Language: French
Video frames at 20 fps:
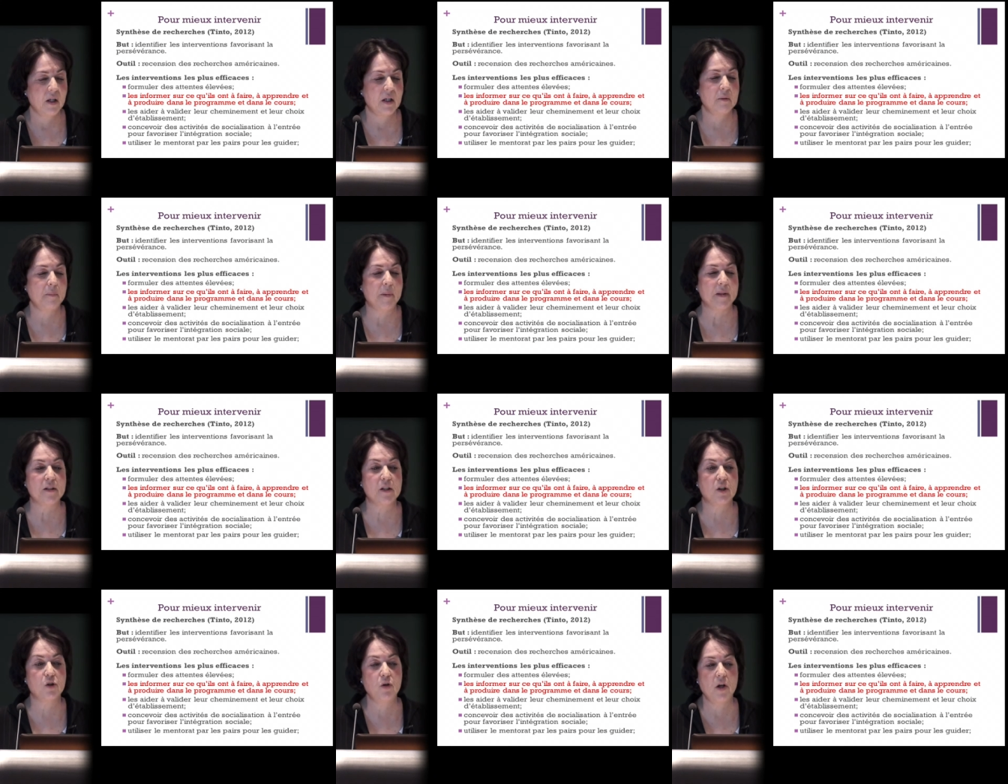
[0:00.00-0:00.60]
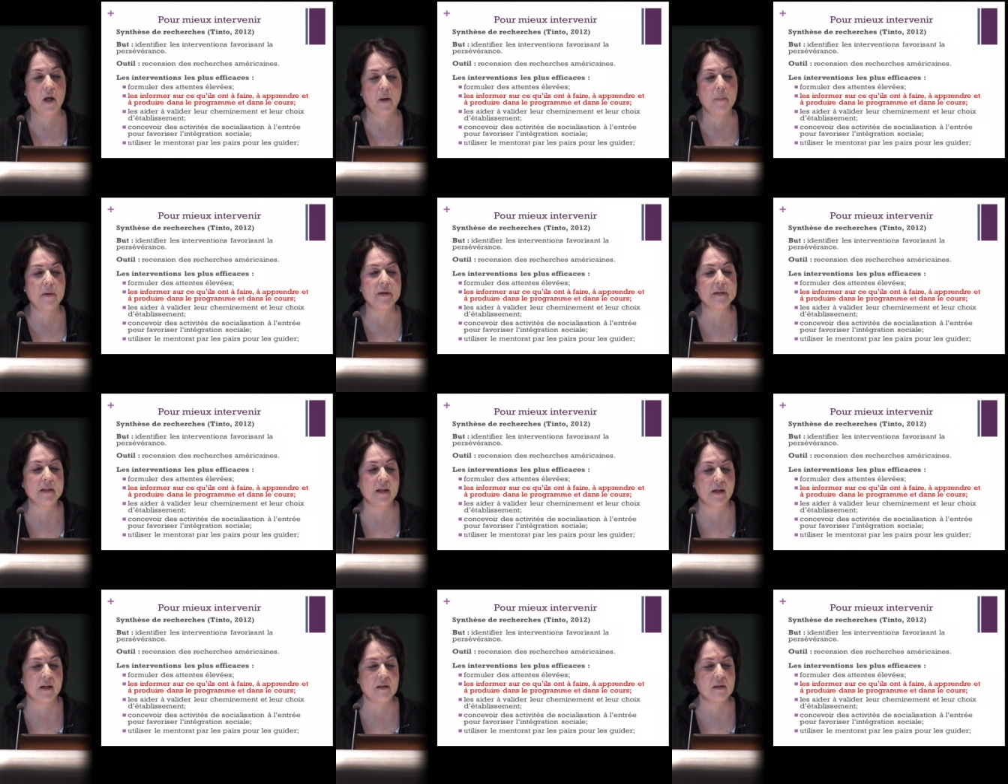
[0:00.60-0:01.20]
C'est particulièrement
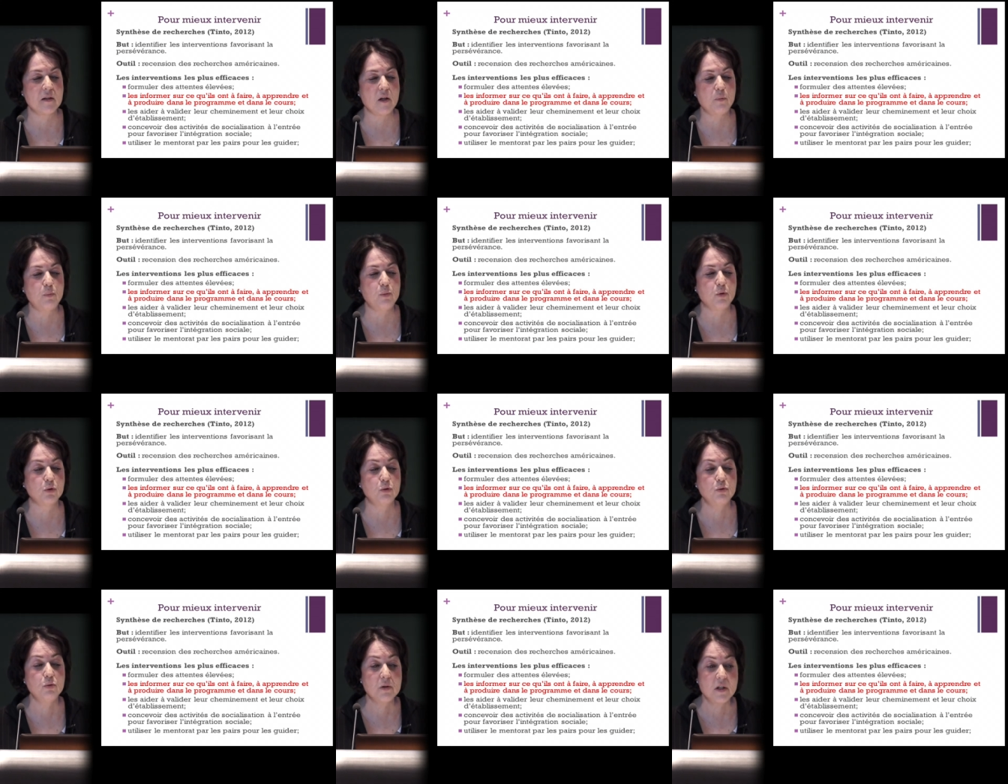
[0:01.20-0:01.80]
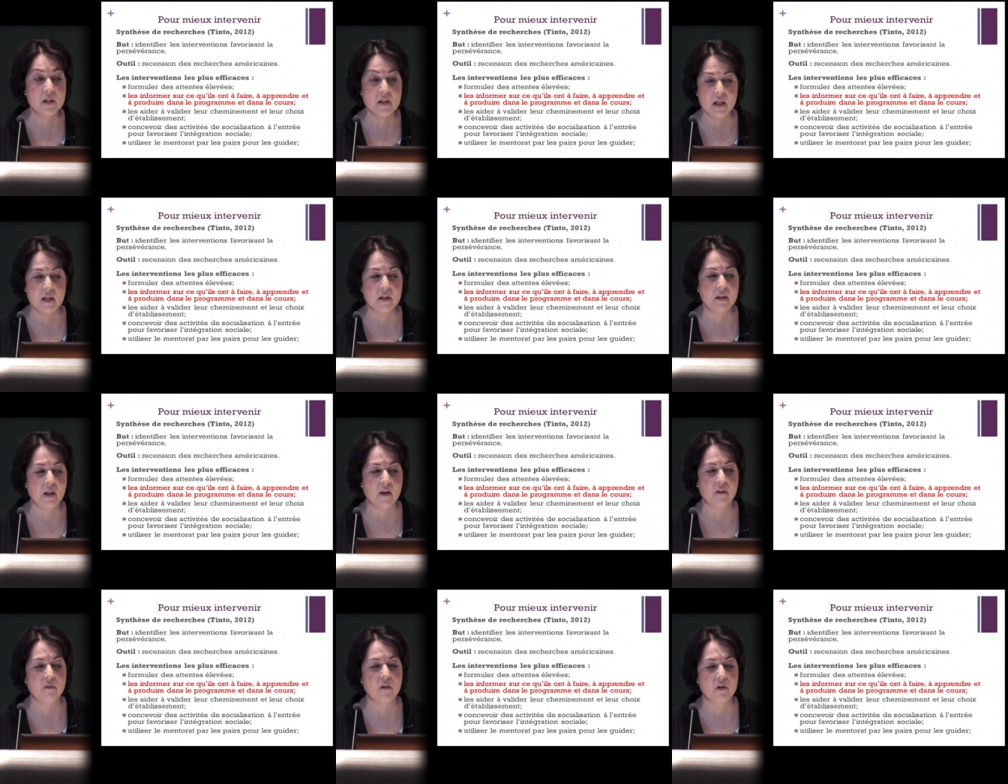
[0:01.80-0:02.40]
intéressant pour nous, des
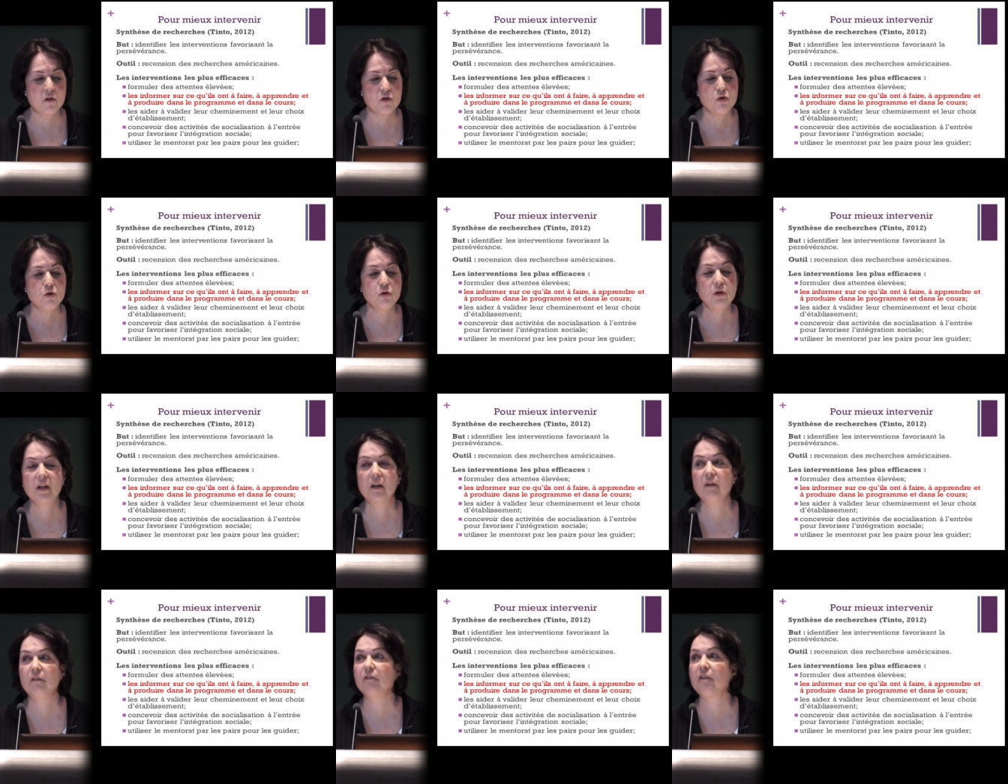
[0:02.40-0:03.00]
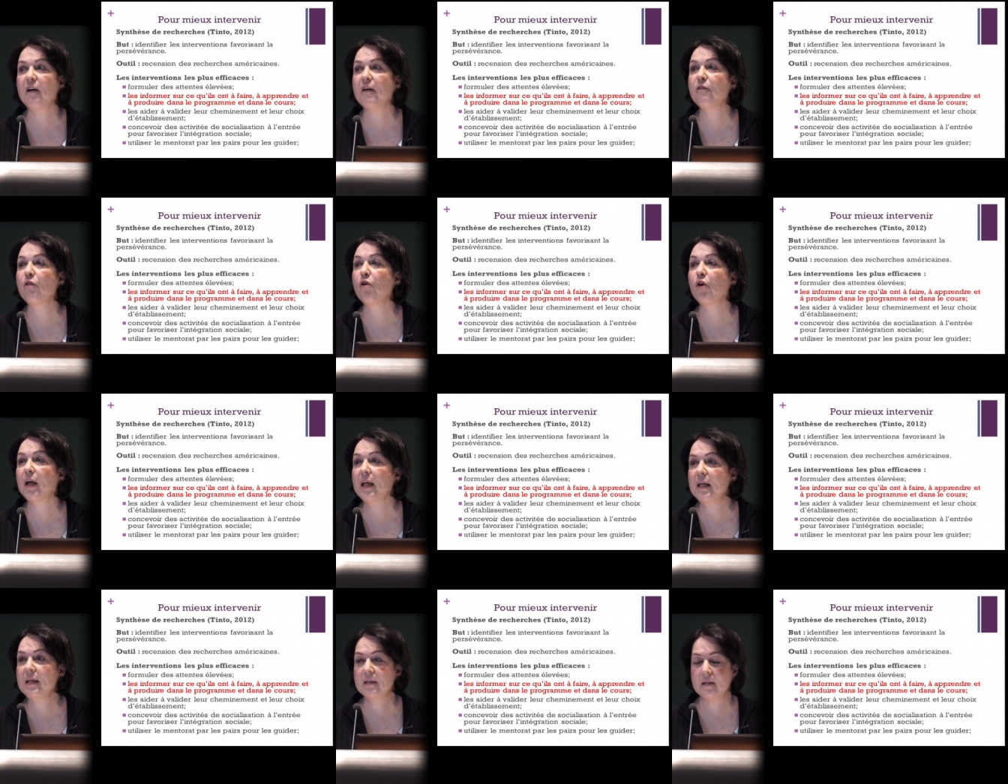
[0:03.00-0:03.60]
interventions qui
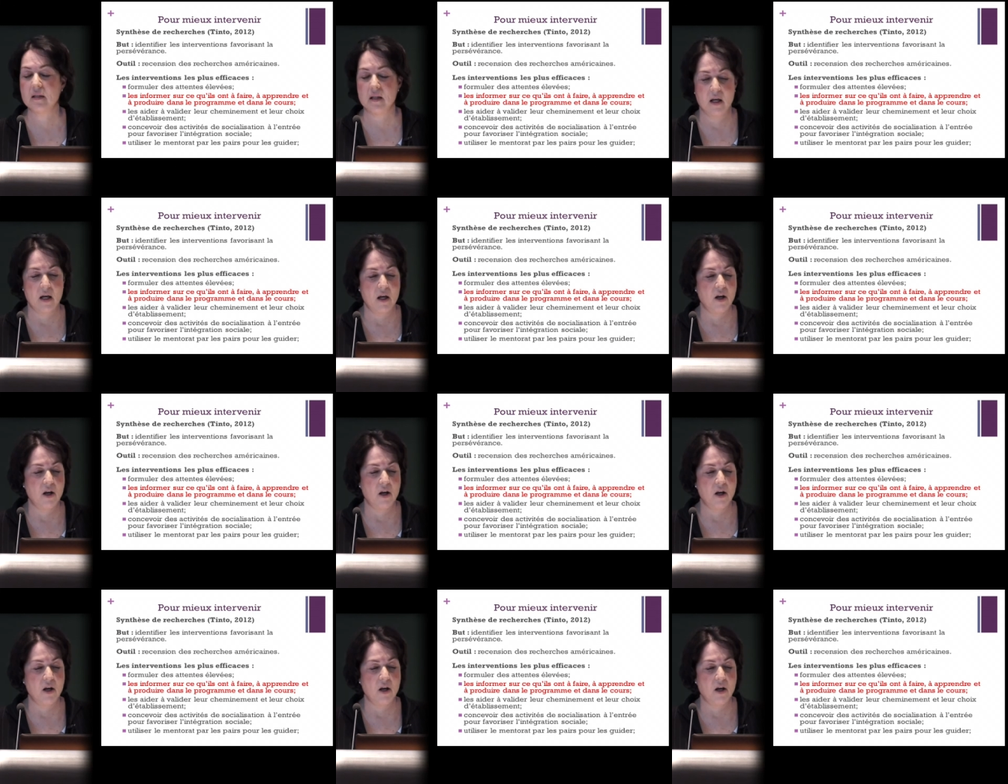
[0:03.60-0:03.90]
favorisent